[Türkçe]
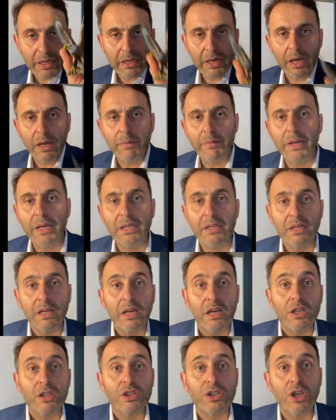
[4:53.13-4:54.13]
rağmen
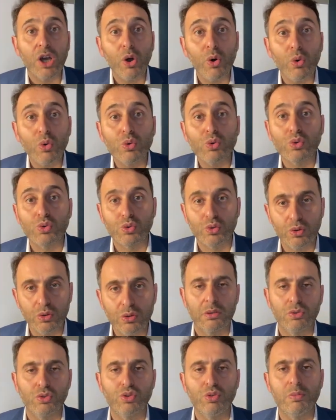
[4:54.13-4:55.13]
tavuksun
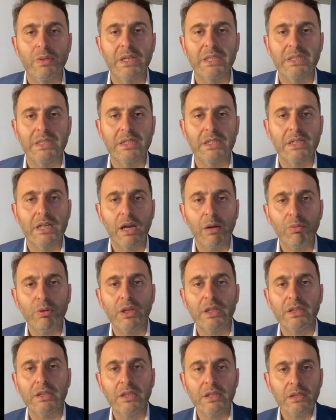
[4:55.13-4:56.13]
cümlesini kabul
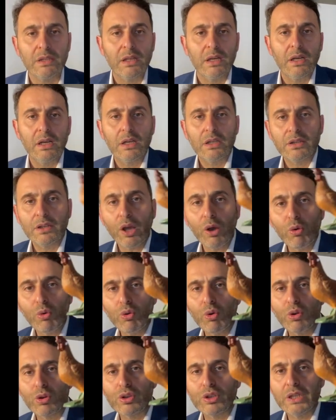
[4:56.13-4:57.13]
ettin. Tavuk
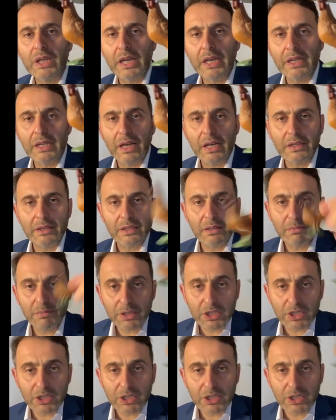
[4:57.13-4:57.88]
olduğuna inandın bir